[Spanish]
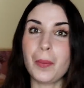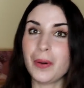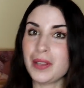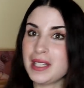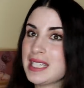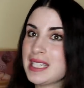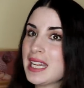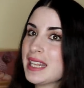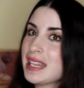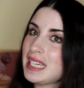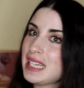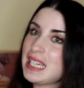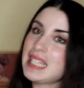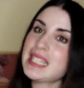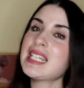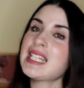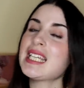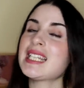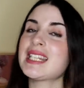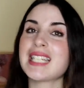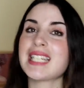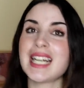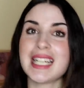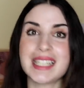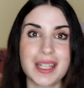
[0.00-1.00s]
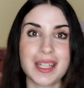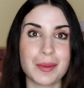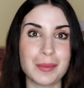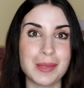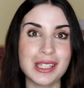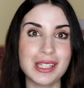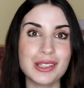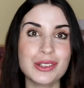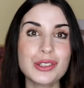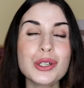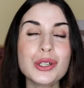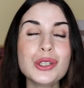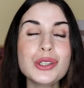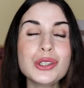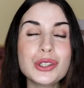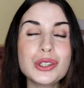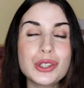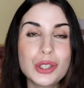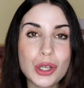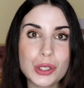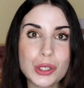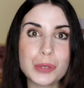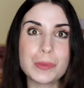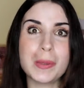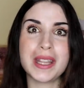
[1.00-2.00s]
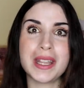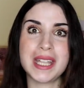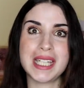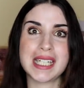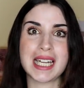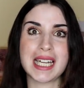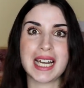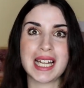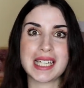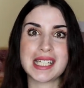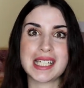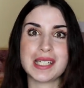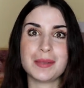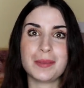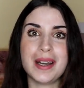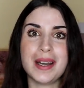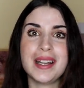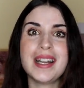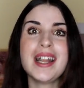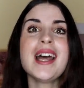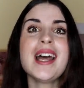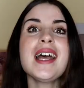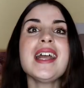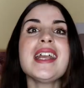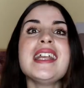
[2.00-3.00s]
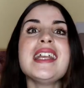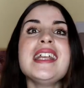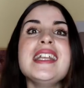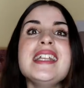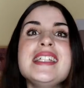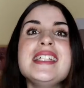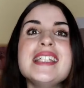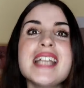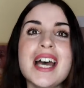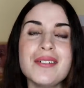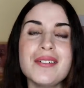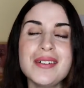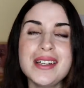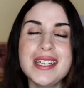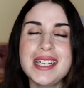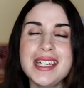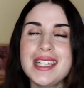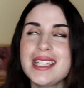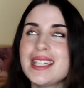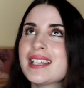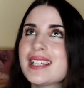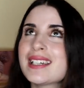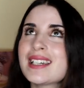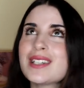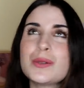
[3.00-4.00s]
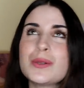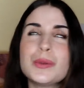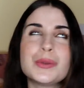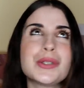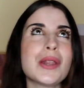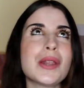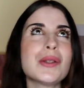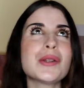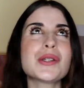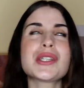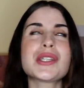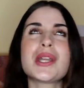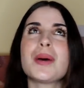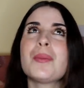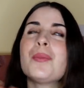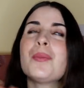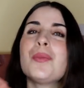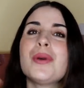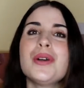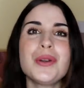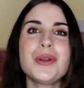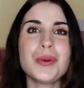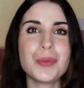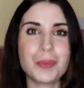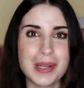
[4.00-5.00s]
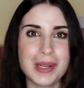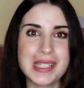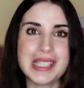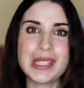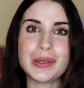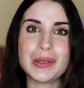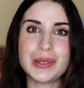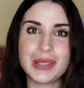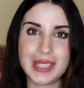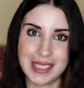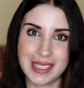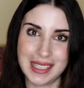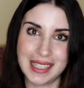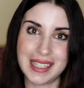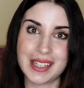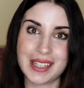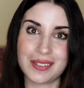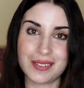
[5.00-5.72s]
podéis hacer este tratamiento dos veces a la semana y ya veréis qué resultados tan buenos vais a obtener,